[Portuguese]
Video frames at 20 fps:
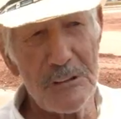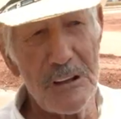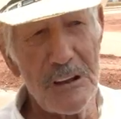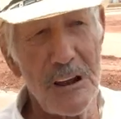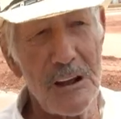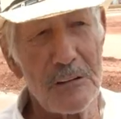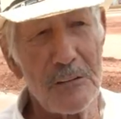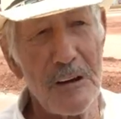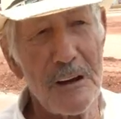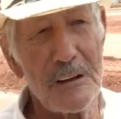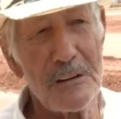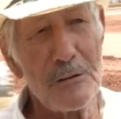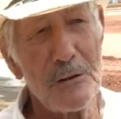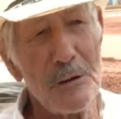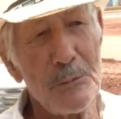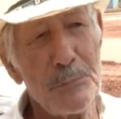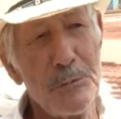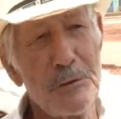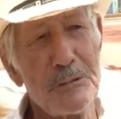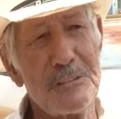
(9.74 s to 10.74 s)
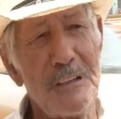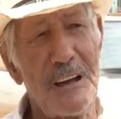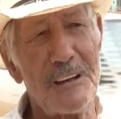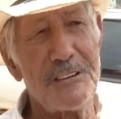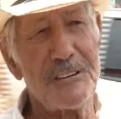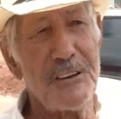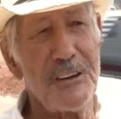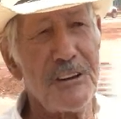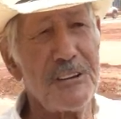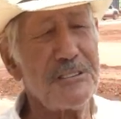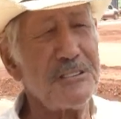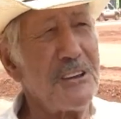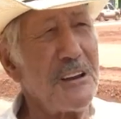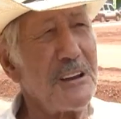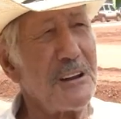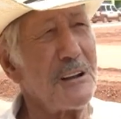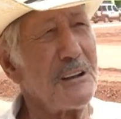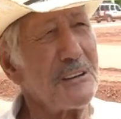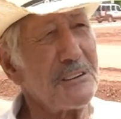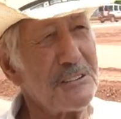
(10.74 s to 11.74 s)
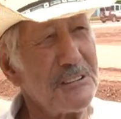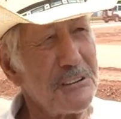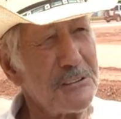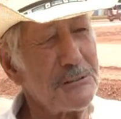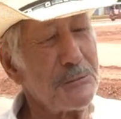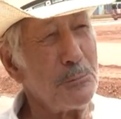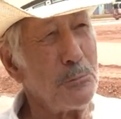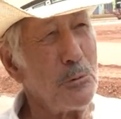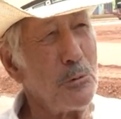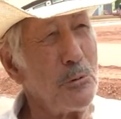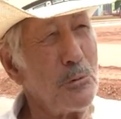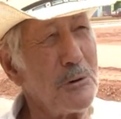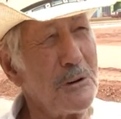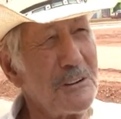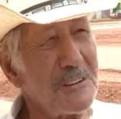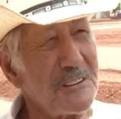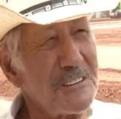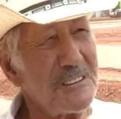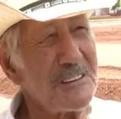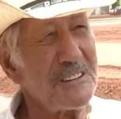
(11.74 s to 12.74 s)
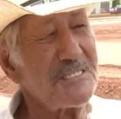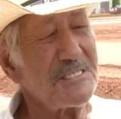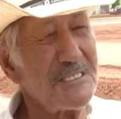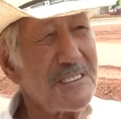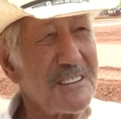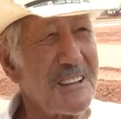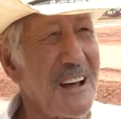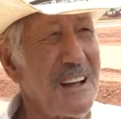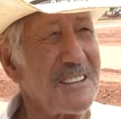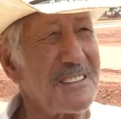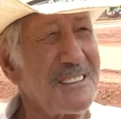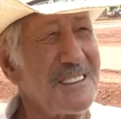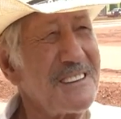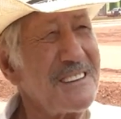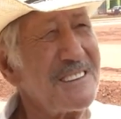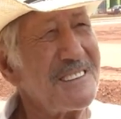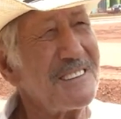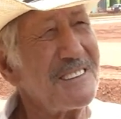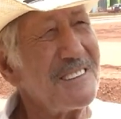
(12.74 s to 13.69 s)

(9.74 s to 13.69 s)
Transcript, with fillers: Araguaia era um amigo da gente, era gente boa aqui na cidade, né?